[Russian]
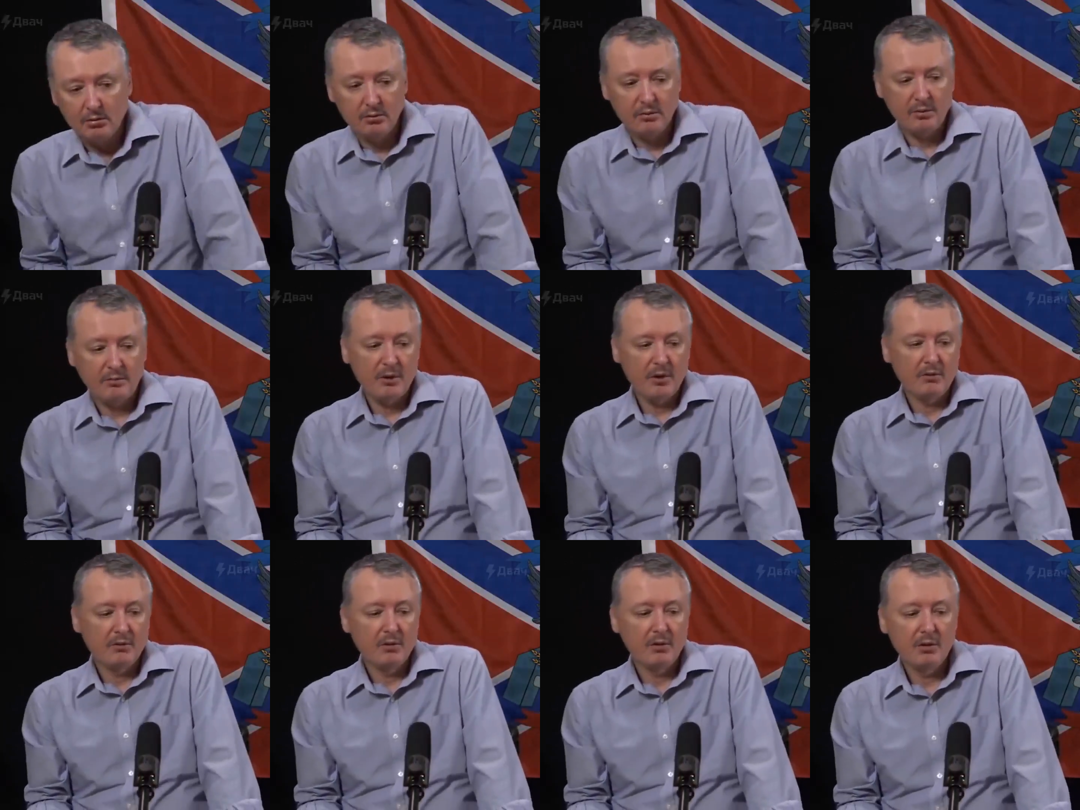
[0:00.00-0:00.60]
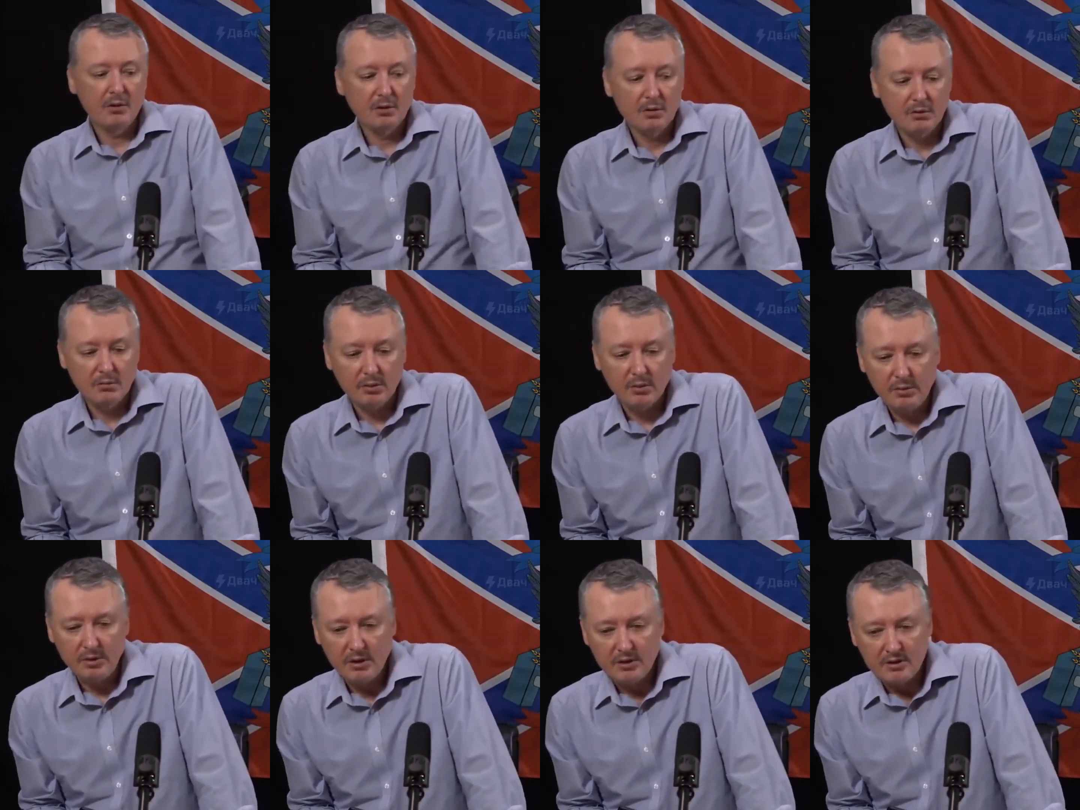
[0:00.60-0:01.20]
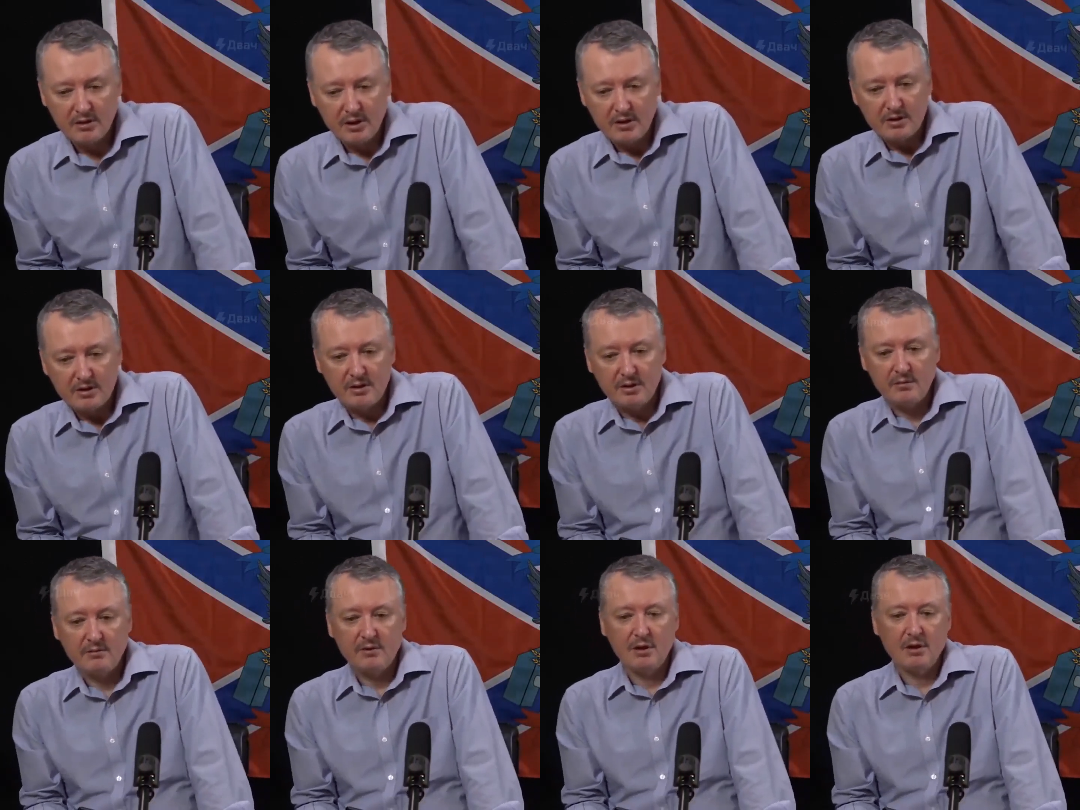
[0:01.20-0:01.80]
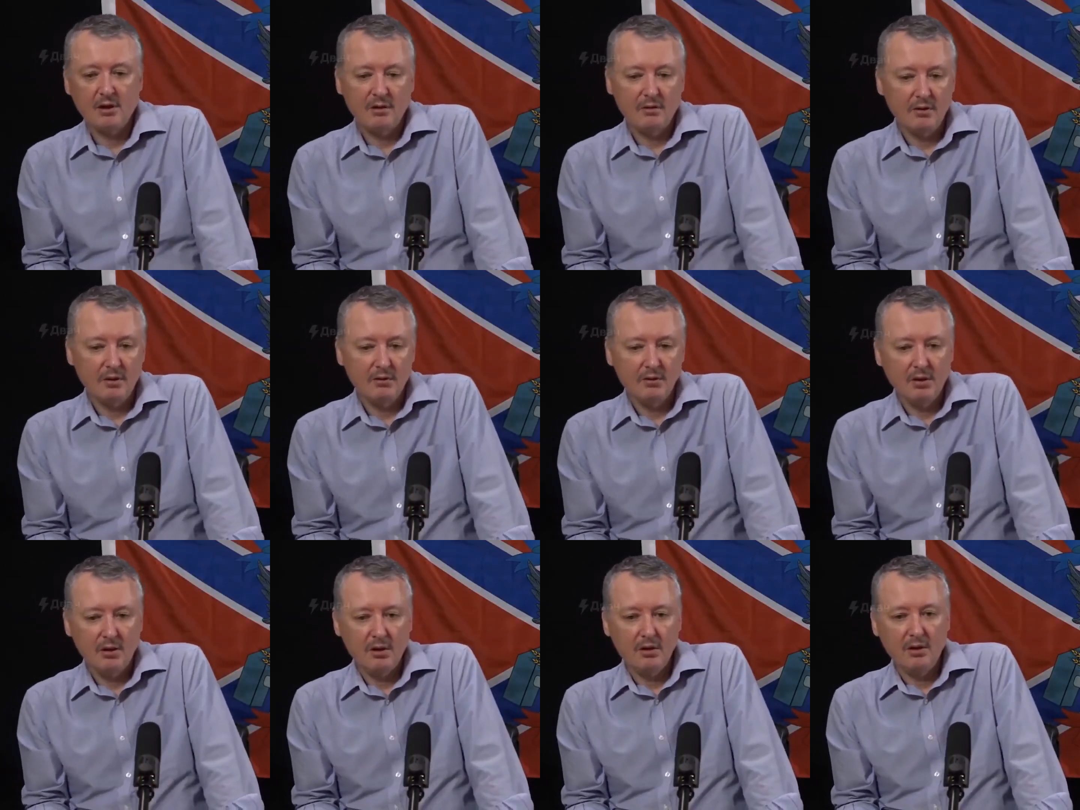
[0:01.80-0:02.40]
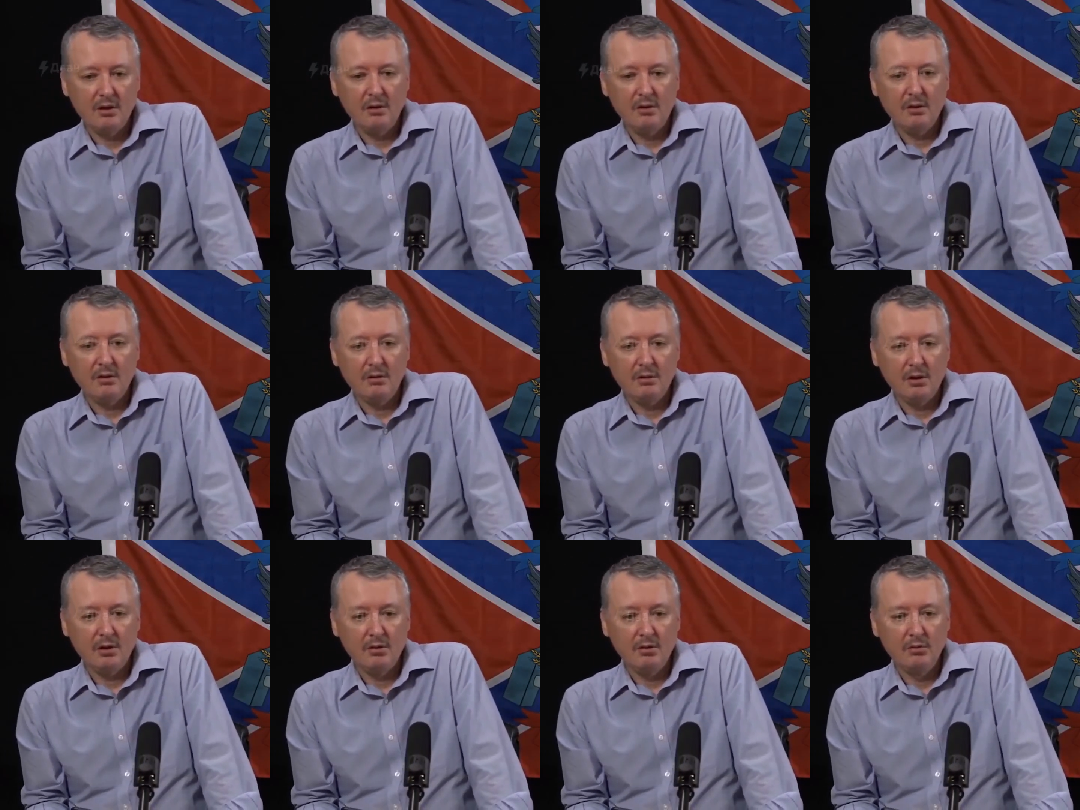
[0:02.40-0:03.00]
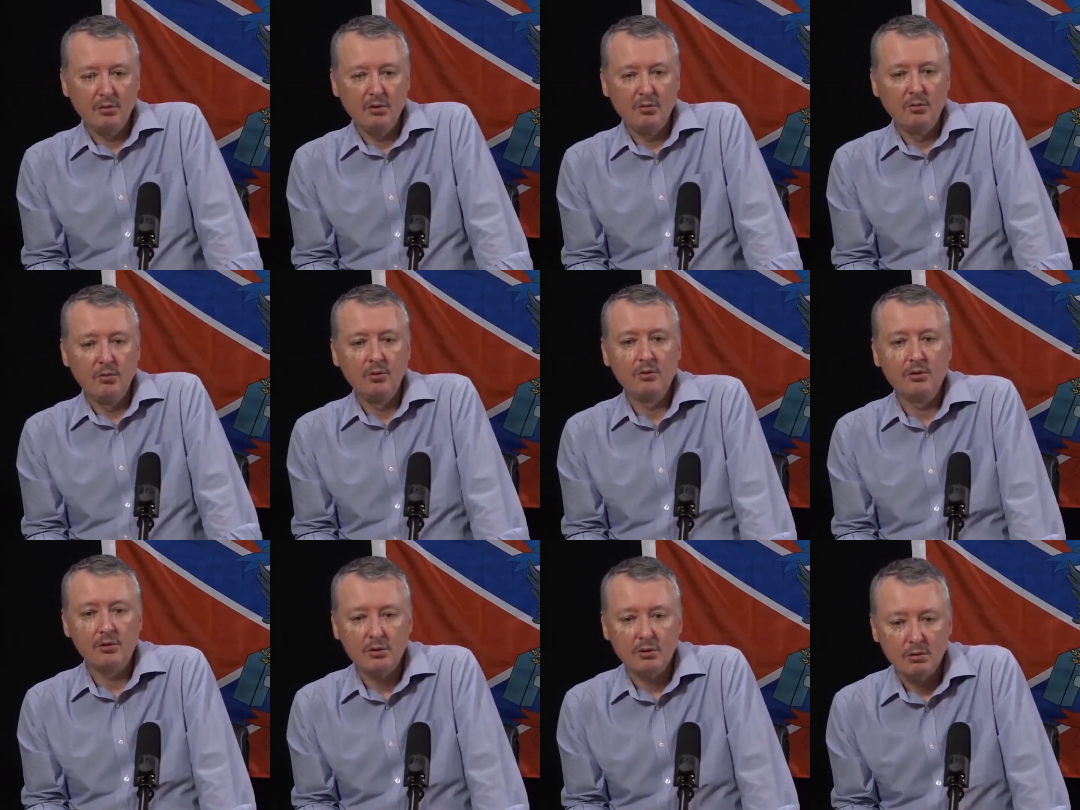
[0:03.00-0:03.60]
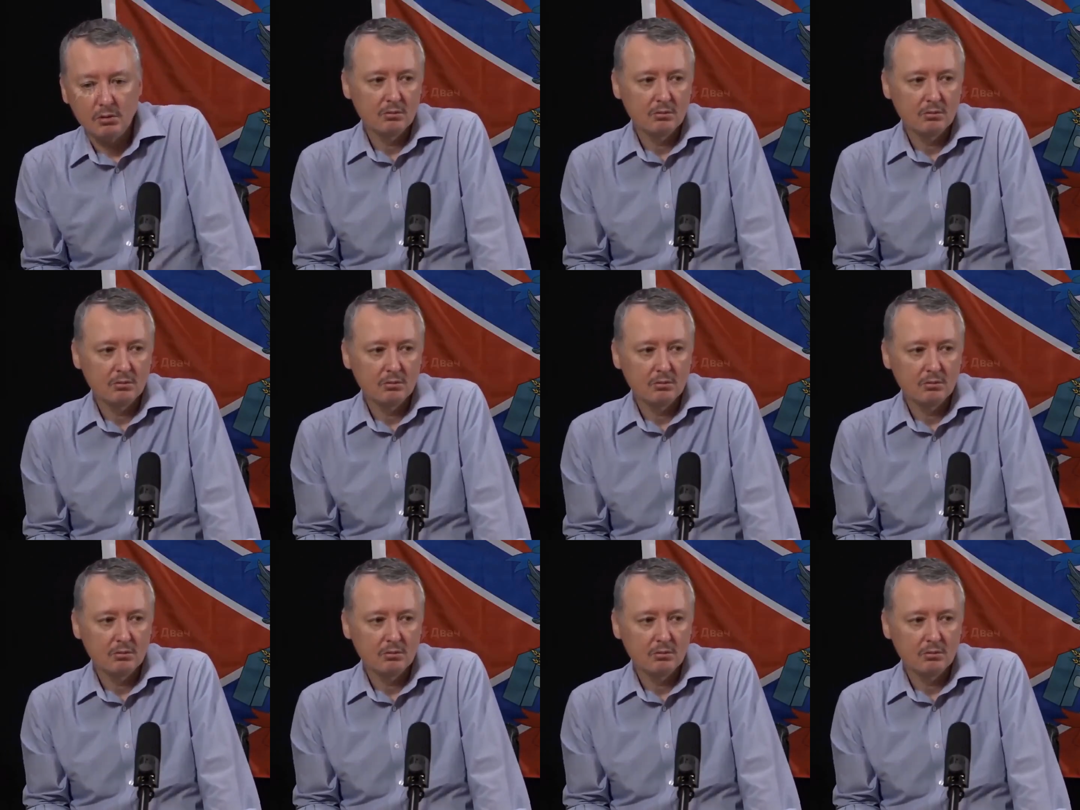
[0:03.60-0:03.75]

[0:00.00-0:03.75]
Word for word: во-первых, мобилизация, вторая волна, она, я думаю, будет,